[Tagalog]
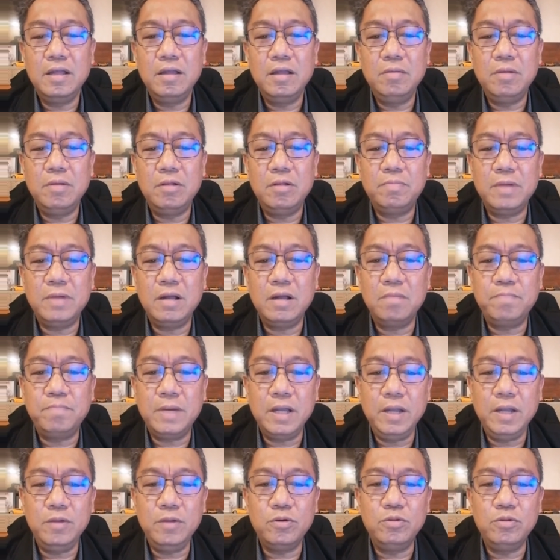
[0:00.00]
pero pag ang
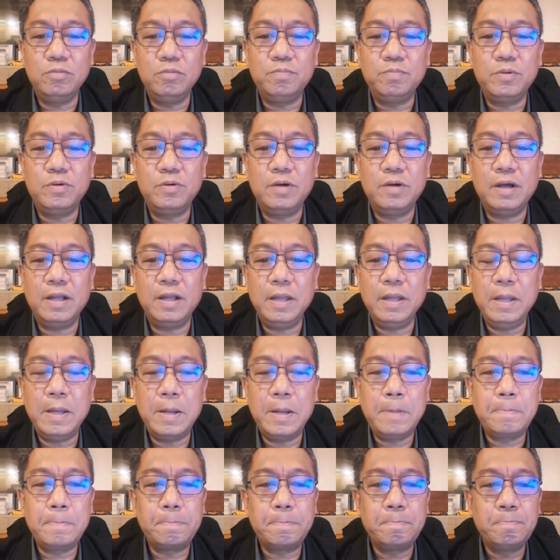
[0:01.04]
Panginoon po ay
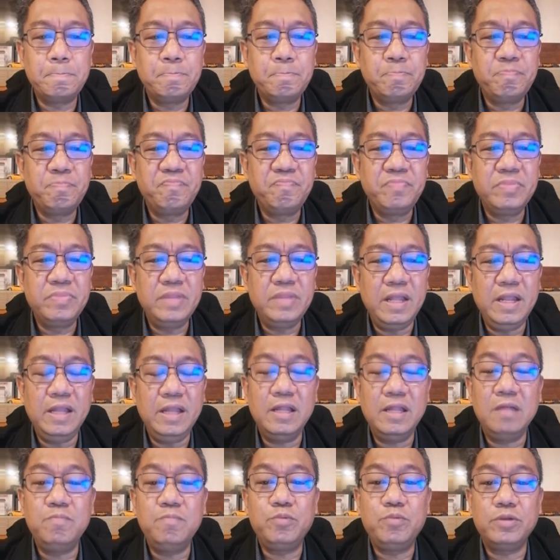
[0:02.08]
um,
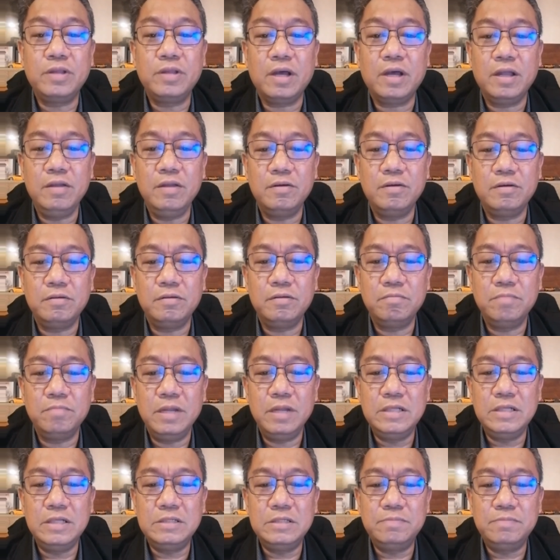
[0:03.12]
tiningnan po tayo, may,
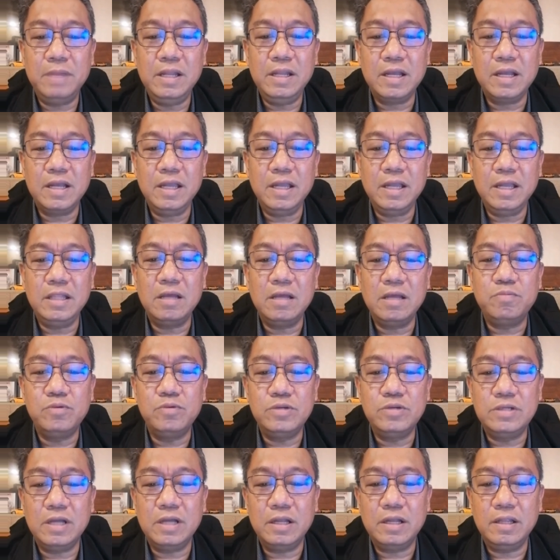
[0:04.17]
may nakikita po
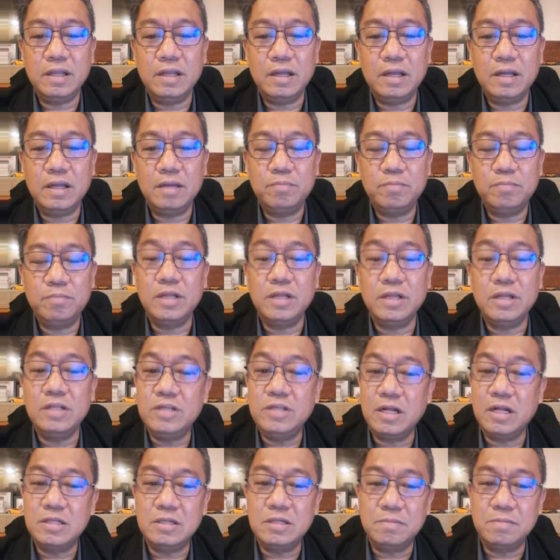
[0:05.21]
siya na
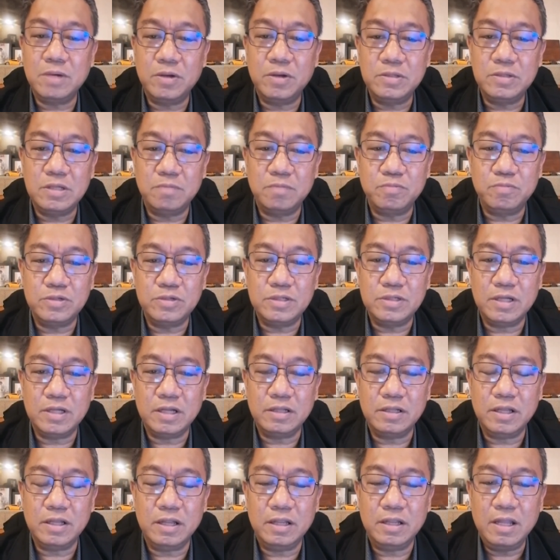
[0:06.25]
potensyal sa bawat sa po sa
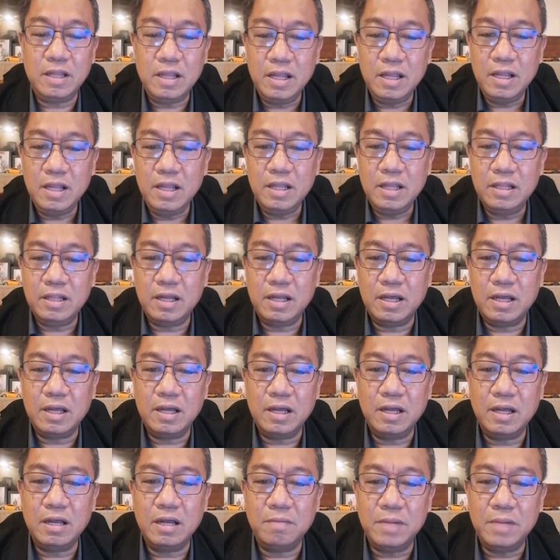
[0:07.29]
atin. Na
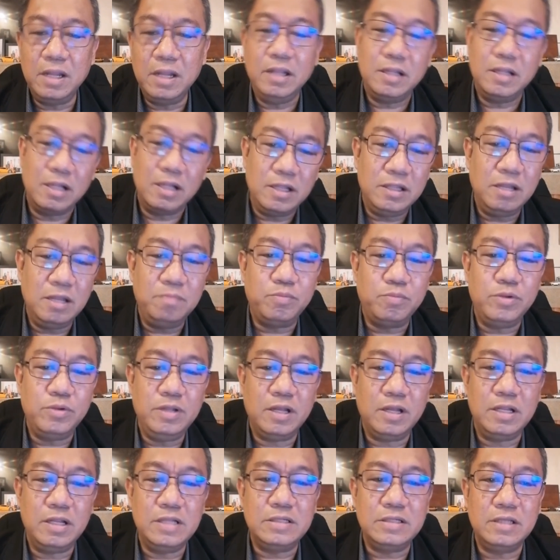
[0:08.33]
ang kabaligtaran din po
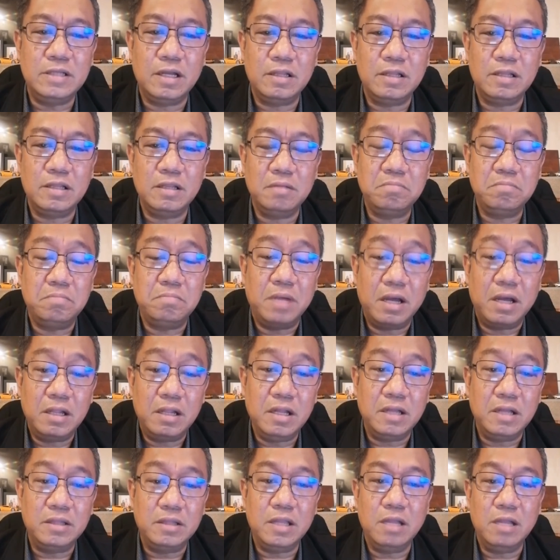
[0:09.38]
niyan is that
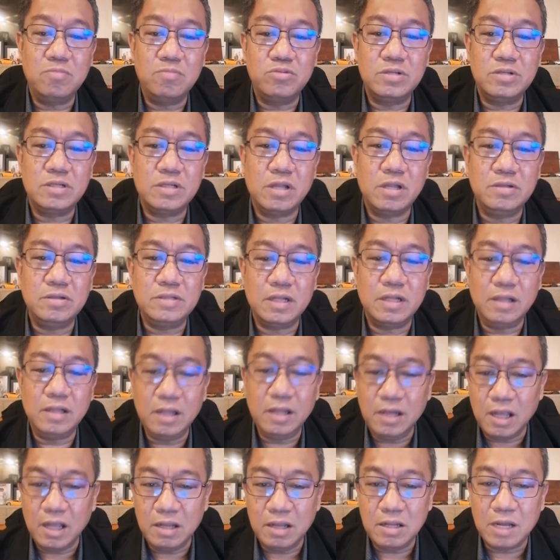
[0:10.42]
maaling ang tingin mo sa iyong
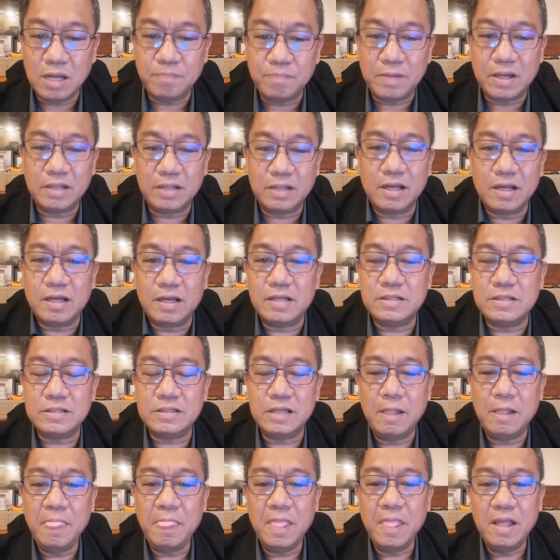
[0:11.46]
sarili ay
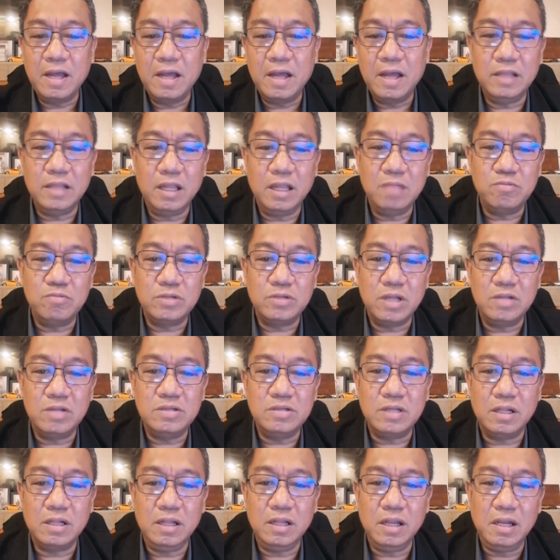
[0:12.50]
napakataas, ang tingin mo sa iyong
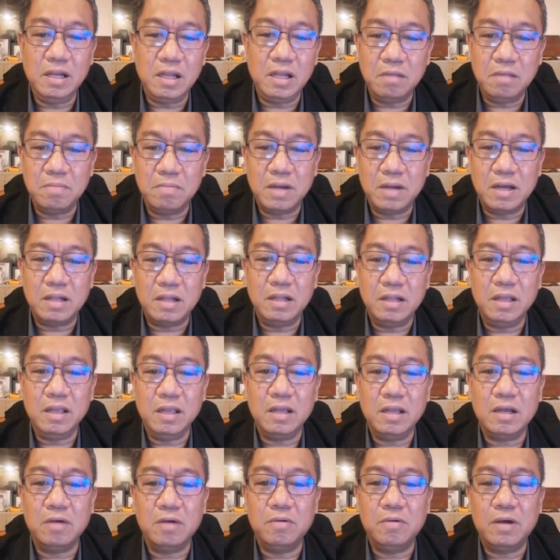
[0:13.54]
sarili ay maaling
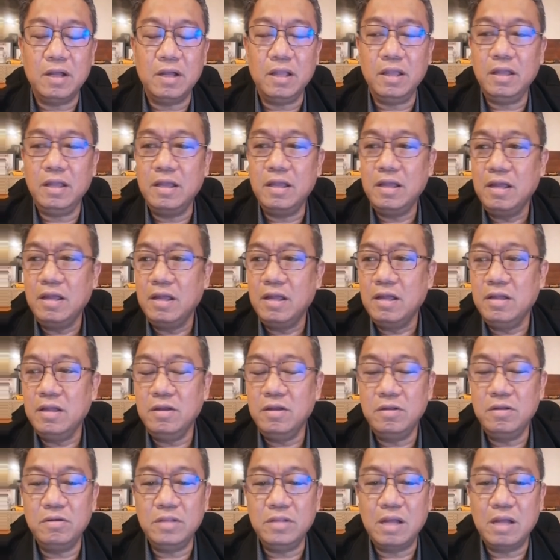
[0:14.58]
ikaw ay you
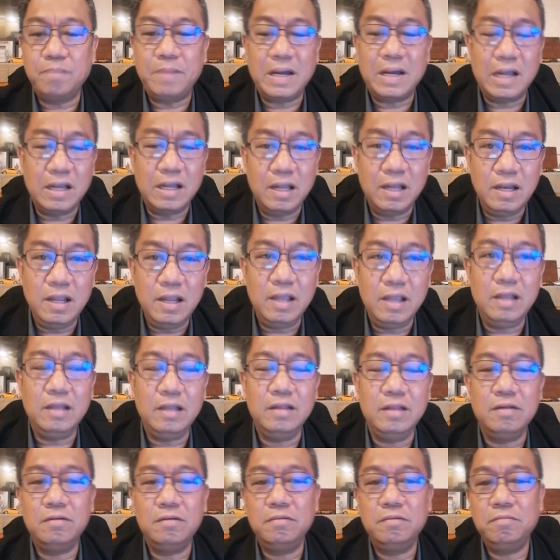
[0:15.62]
know, napakagaling,
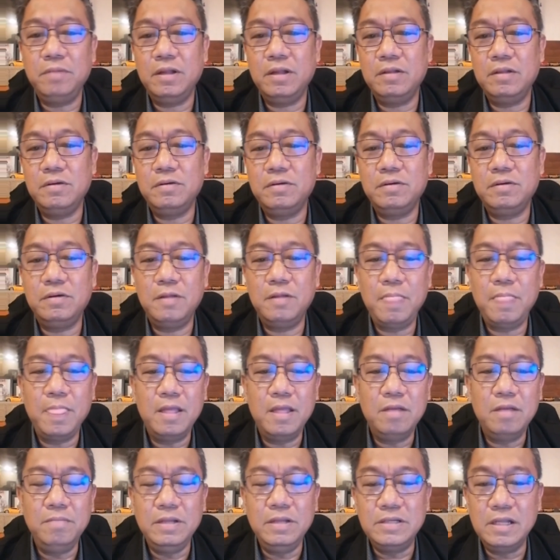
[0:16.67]
no? Pero
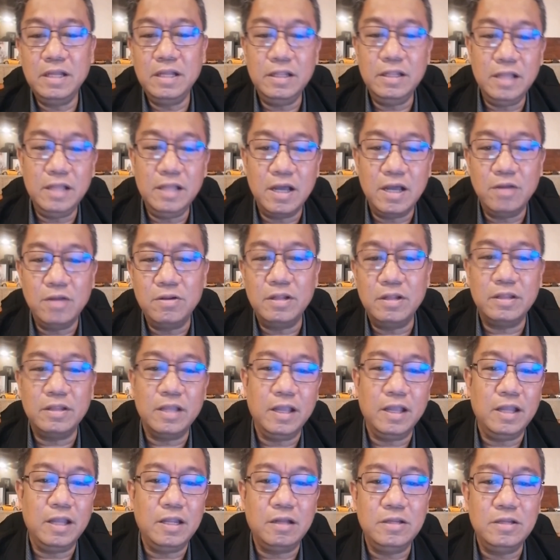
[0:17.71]
minsan hindi ganoon ang
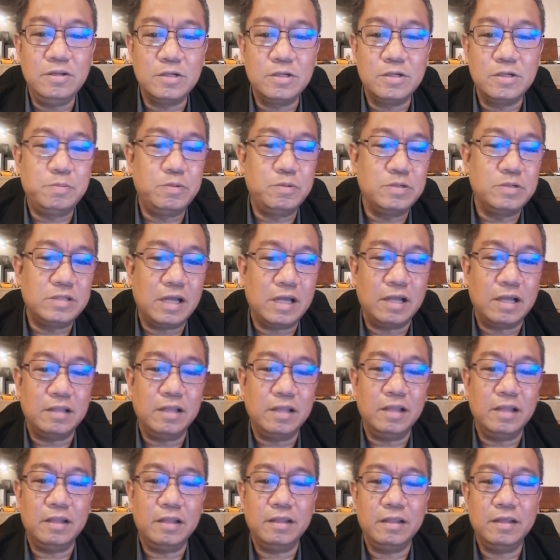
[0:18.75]
tingin ng Diyos po sa
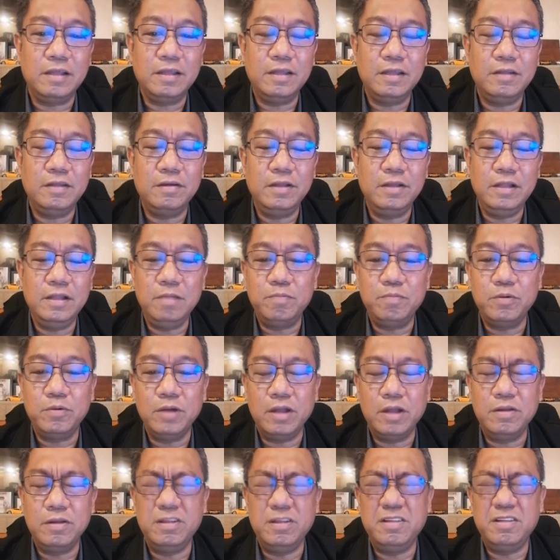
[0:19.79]
atin, no? Hindi po
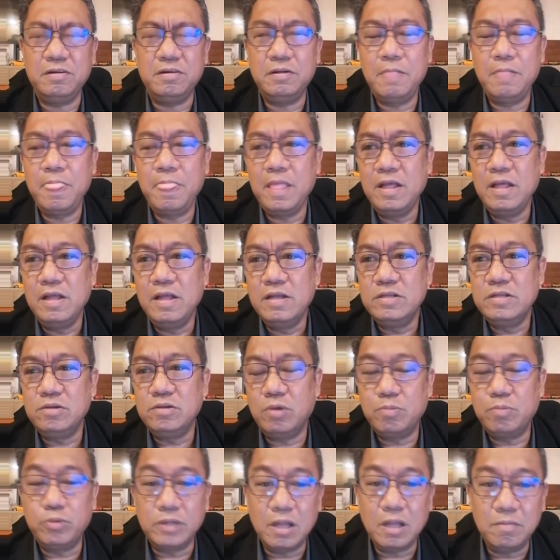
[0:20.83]
ganoon, no? So
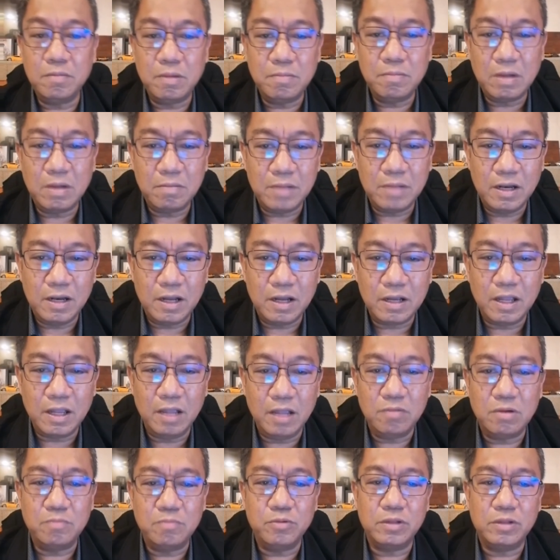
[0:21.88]
wag po tayong magmamalaki,
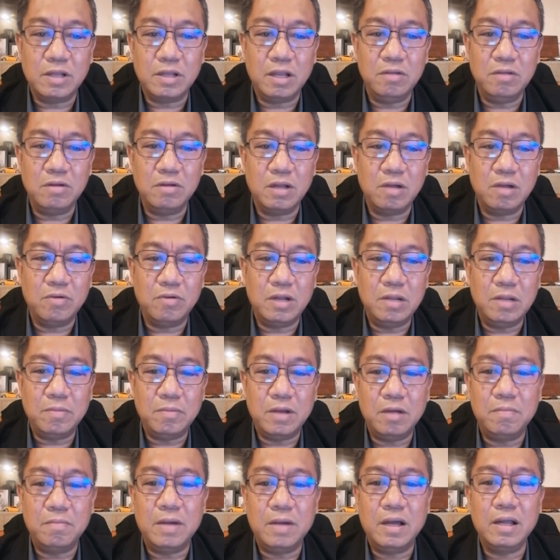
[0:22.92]
wag po tayong gagawa ng
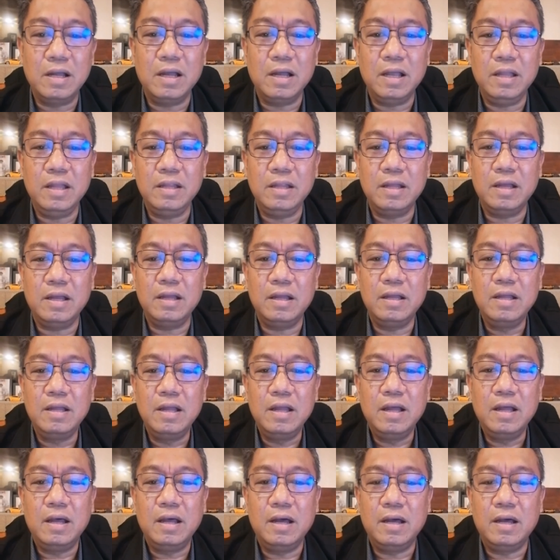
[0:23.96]
mga bagay na
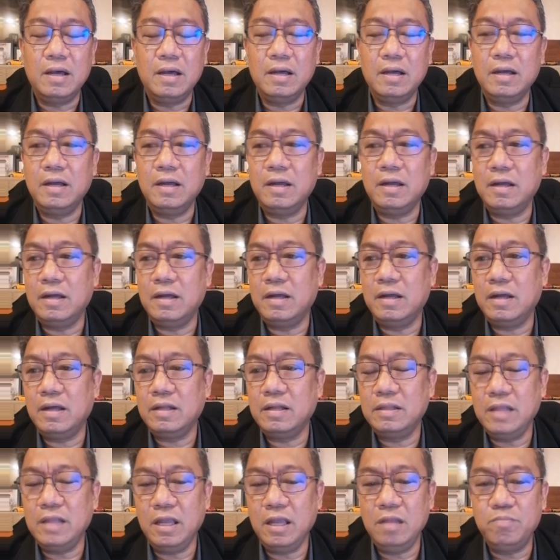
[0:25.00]
ang uh, ang
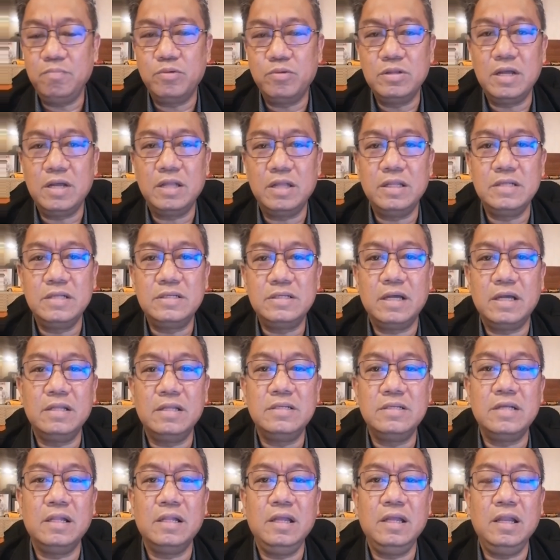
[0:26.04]
tingin po natin sa ating
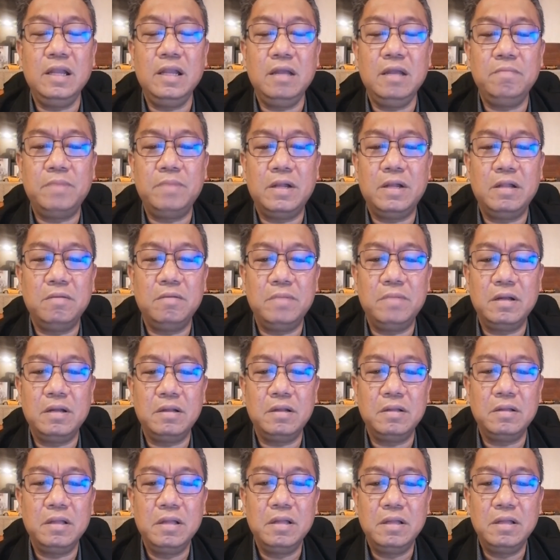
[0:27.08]
sarili ay para bang
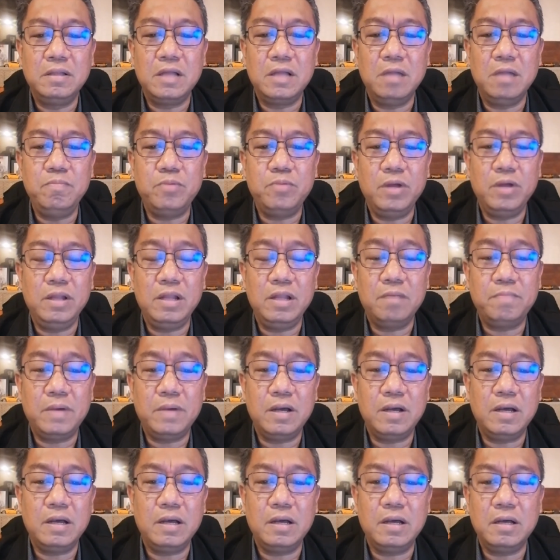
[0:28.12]
tayo po ay
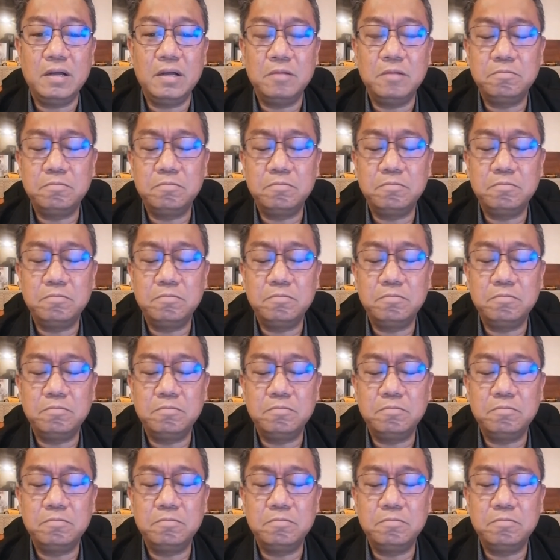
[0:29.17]
napaka